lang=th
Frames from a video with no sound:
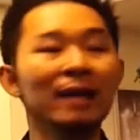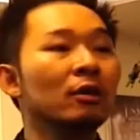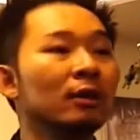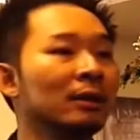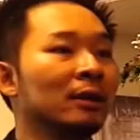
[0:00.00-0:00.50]
เอ็ก
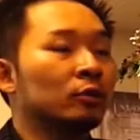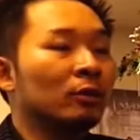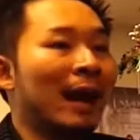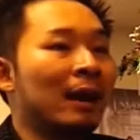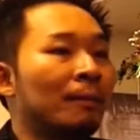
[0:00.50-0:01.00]
โซคือ
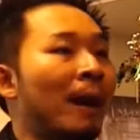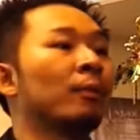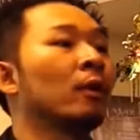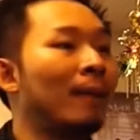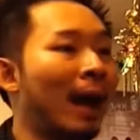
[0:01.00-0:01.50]
ตัวแทนของผั
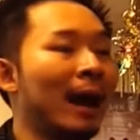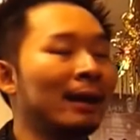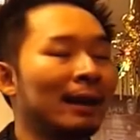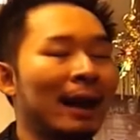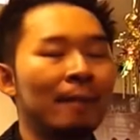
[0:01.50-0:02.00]
กผลไม้
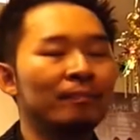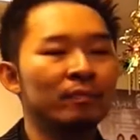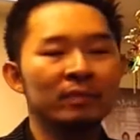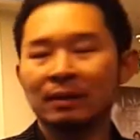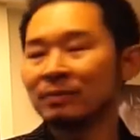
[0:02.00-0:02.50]
นะครับ
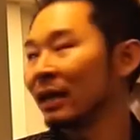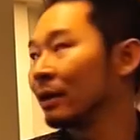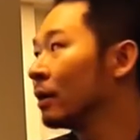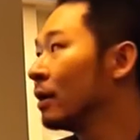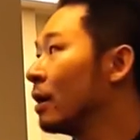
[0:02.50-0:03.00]

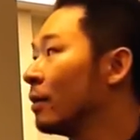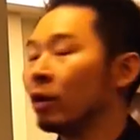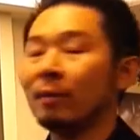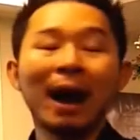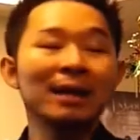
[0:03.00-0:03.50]
17
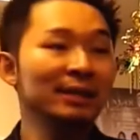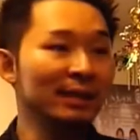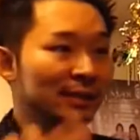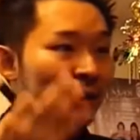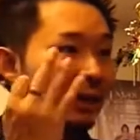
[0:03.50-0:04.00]
ผลไม้
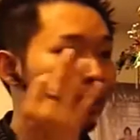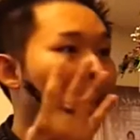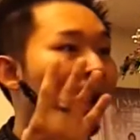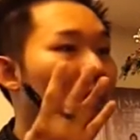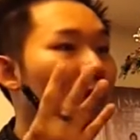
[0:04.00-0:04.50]
สีสี
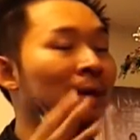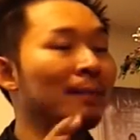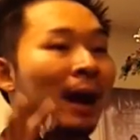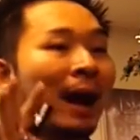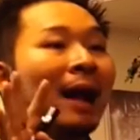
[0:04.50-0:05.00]
นะฮะเรามี
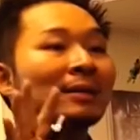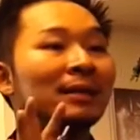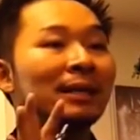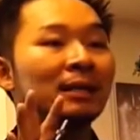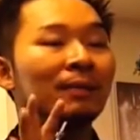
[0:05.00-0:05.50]
ผัก
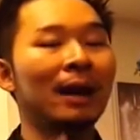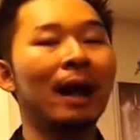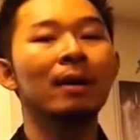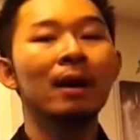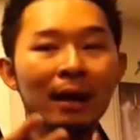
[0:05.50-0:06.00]
5 สีใช่ไหม
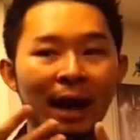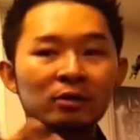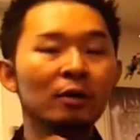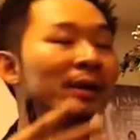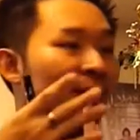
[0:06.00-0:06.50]
ครับเอ็
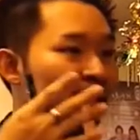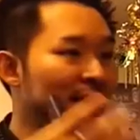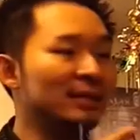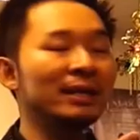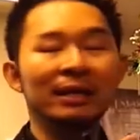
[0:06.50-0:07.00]
กโซมีถึง
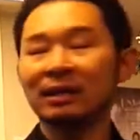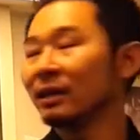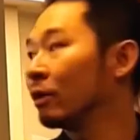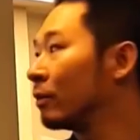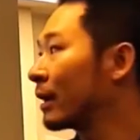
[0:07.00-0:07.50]
4สีที
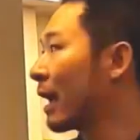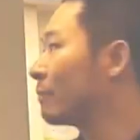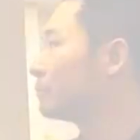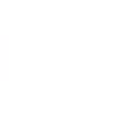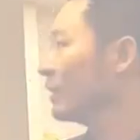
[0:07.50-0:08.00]
เดียวนะค
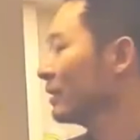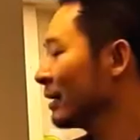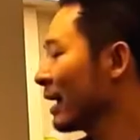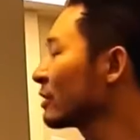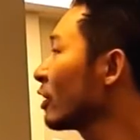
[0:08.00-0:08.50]
รับ
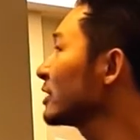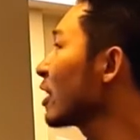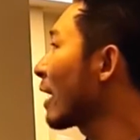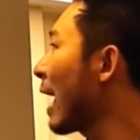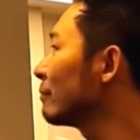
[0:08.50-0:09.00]
ขั้นตอน
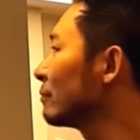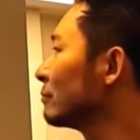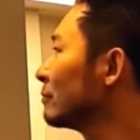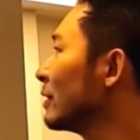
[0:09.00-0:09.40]
ที่ 2 ครับ